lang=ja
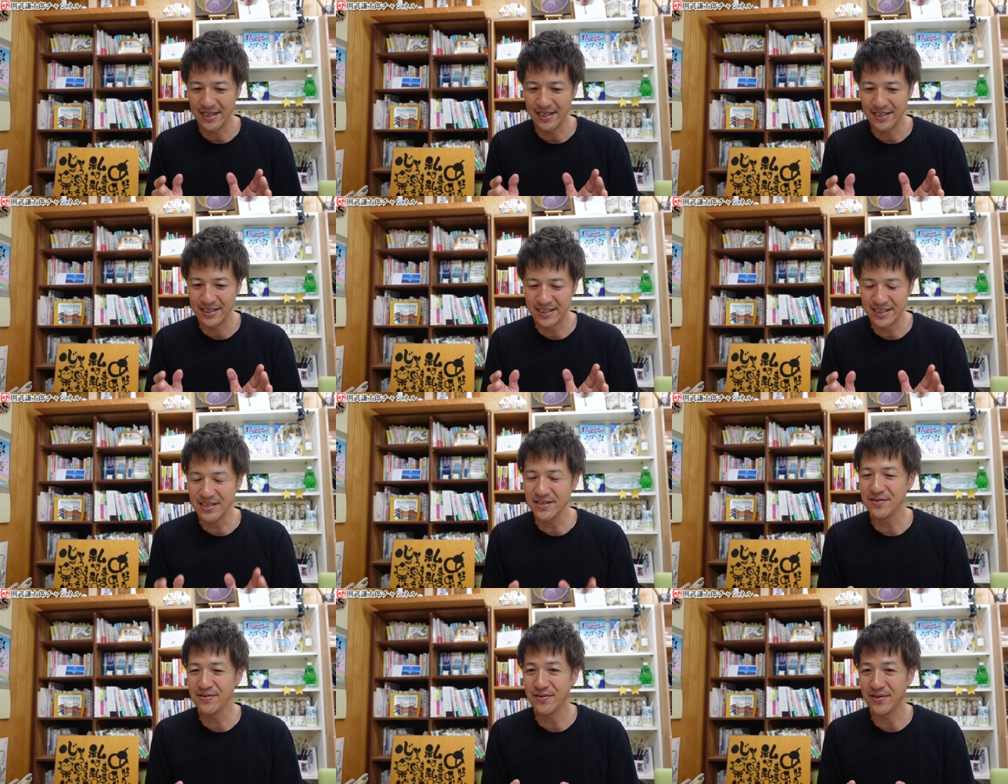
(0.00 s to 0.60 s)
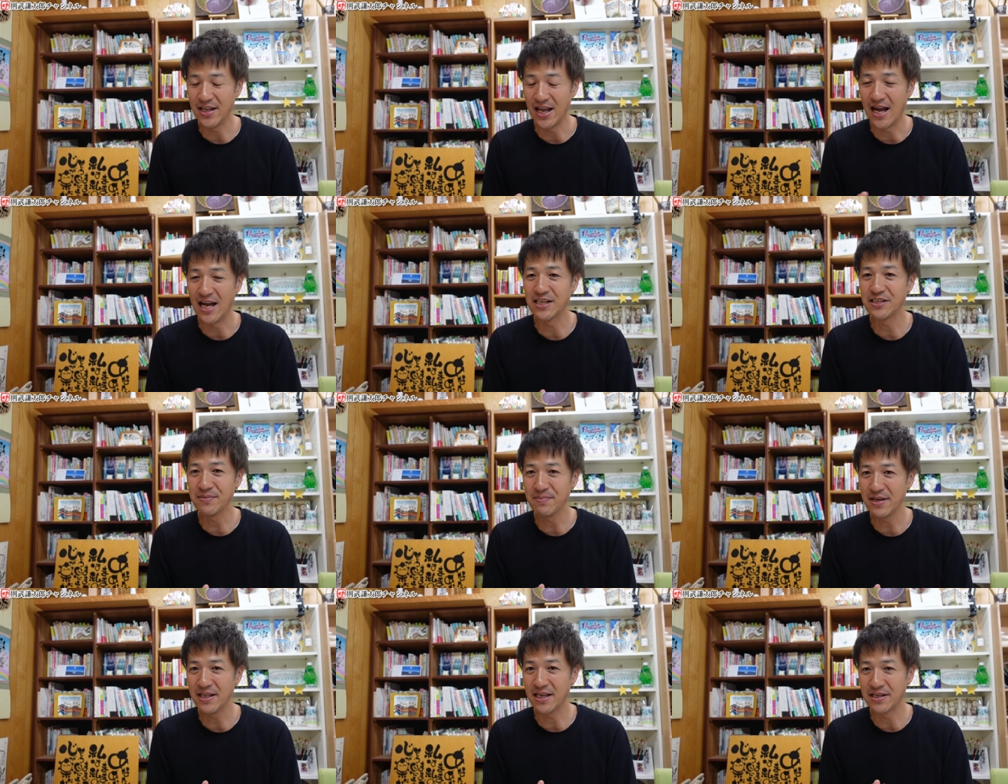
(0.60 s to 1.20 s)
人類で
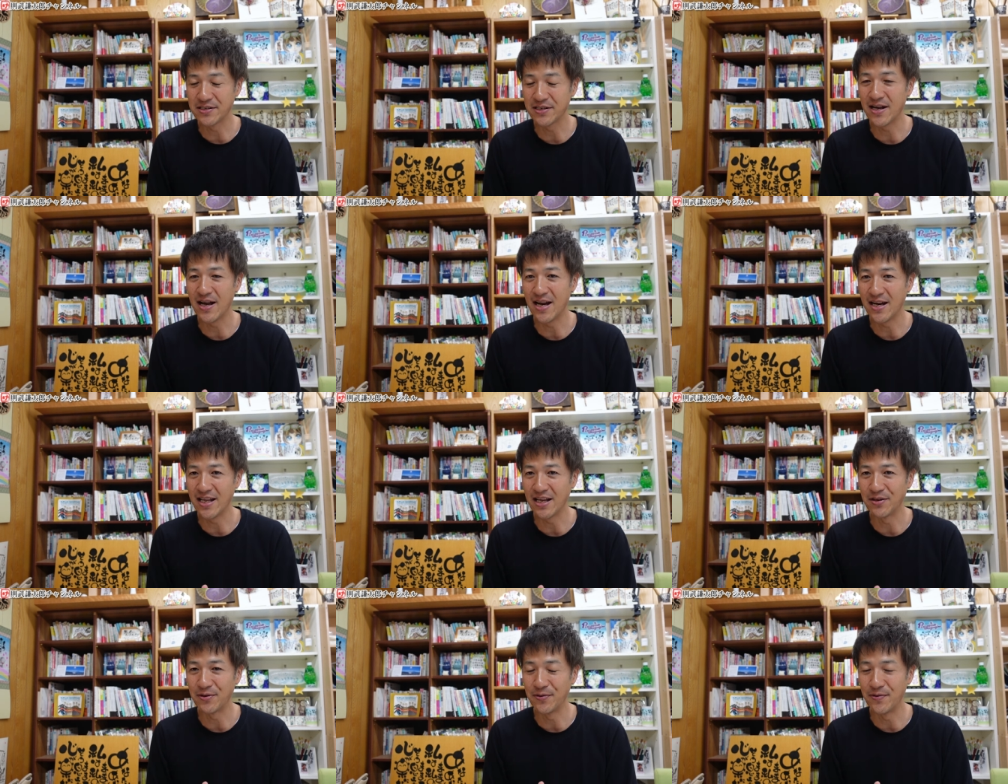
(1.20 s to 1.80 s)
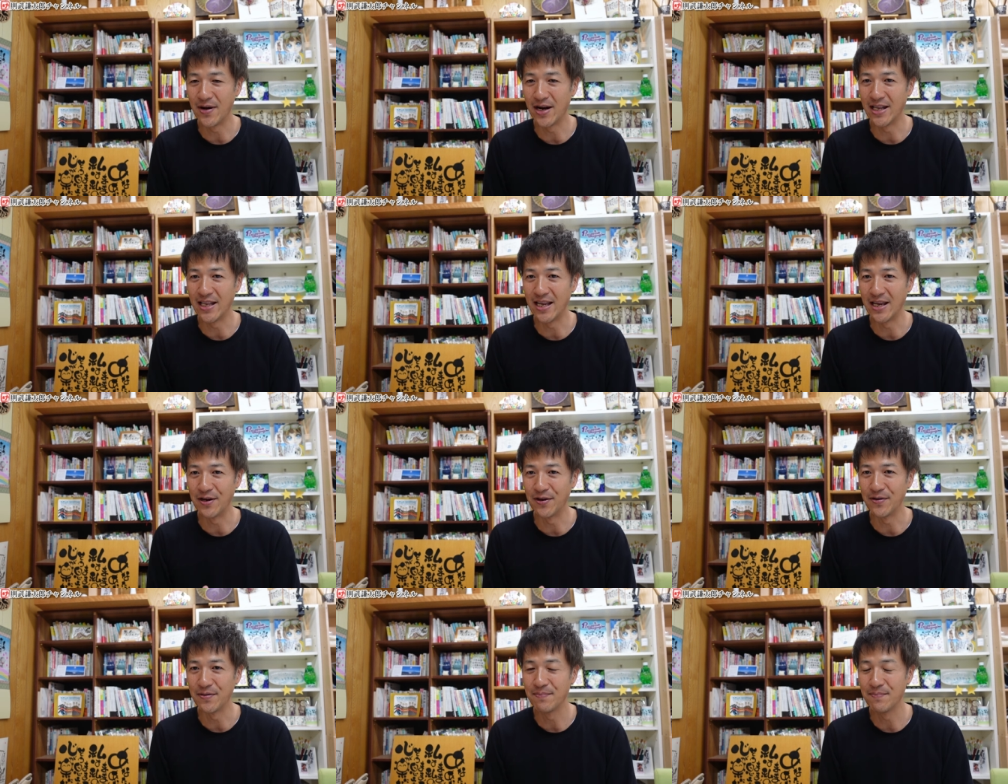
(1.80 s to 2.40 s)
初めて使われたと言われて
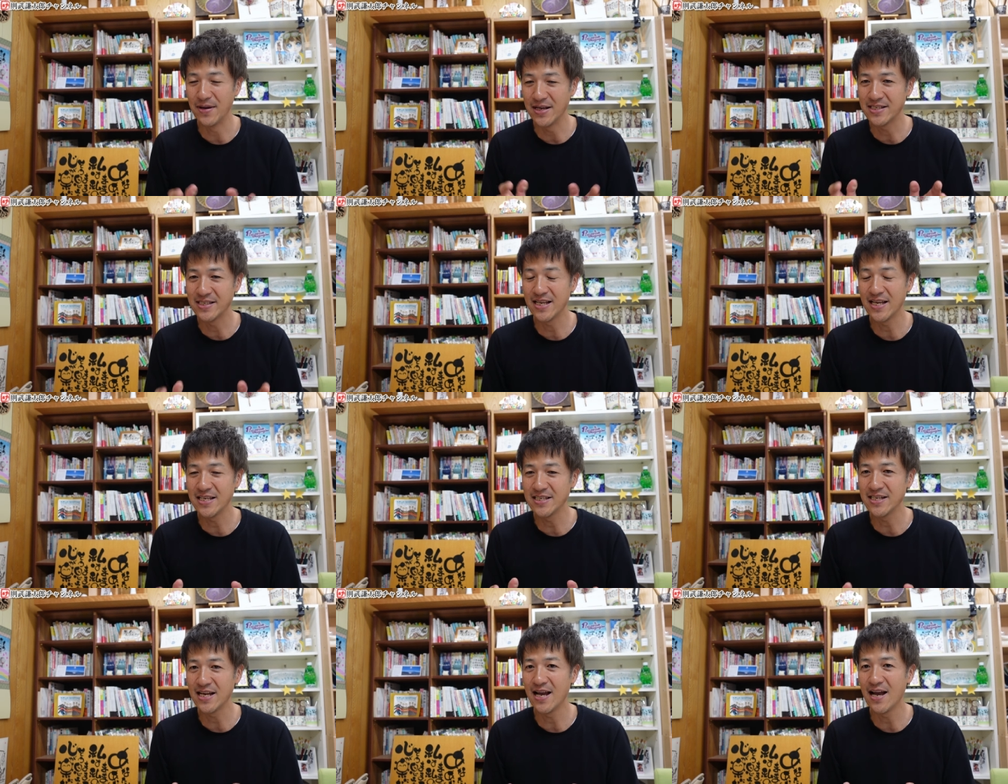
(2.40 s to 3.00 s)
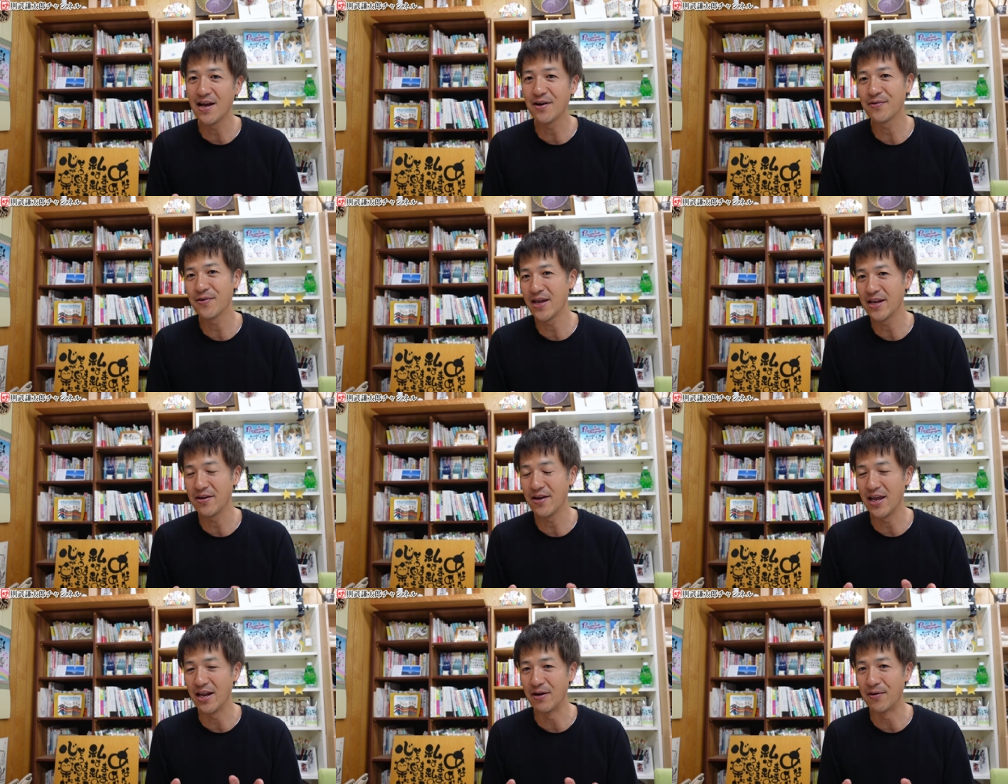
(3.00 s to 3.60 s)
いるメッセンジャー
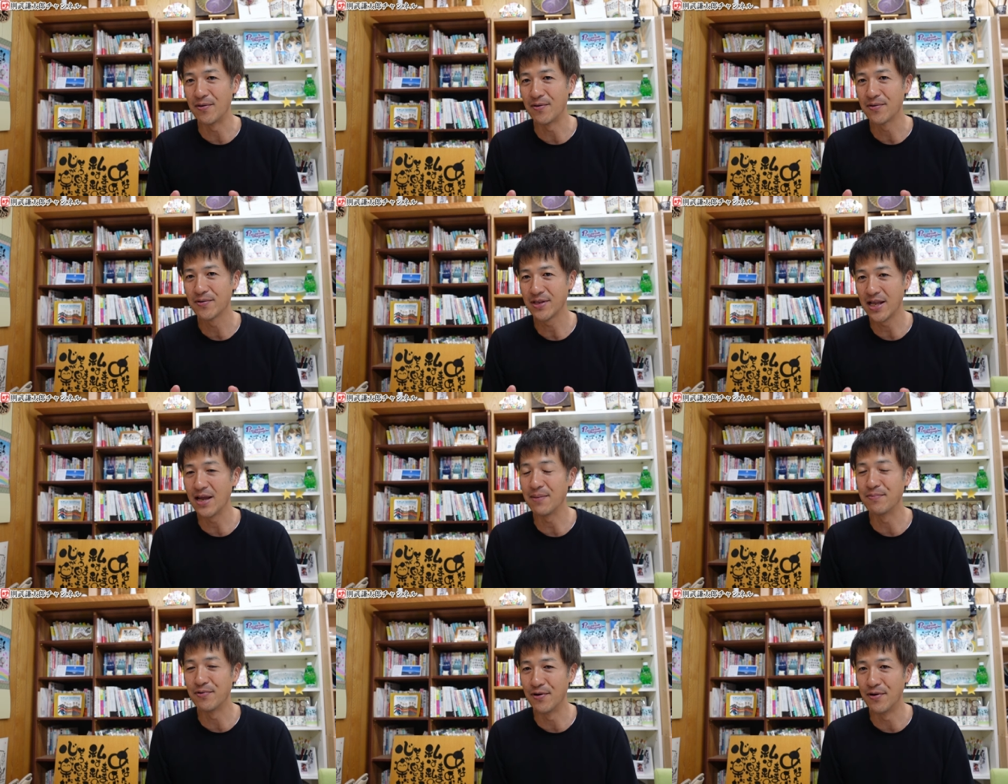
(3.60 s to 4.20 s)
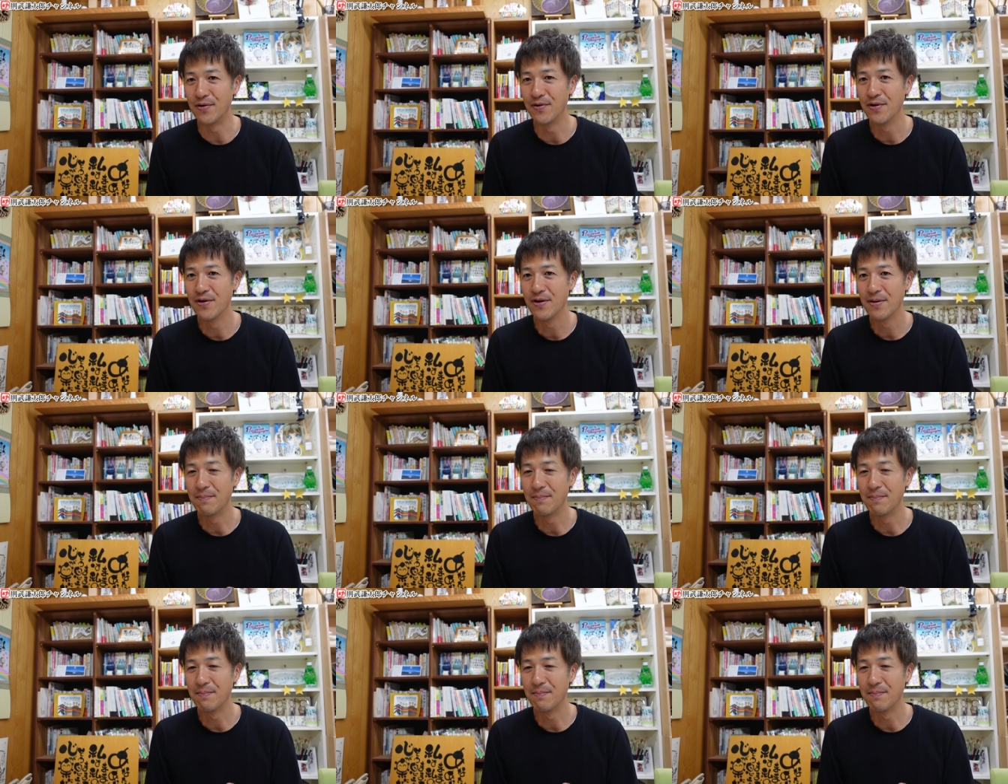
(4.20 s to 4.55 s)
タイプの○○○○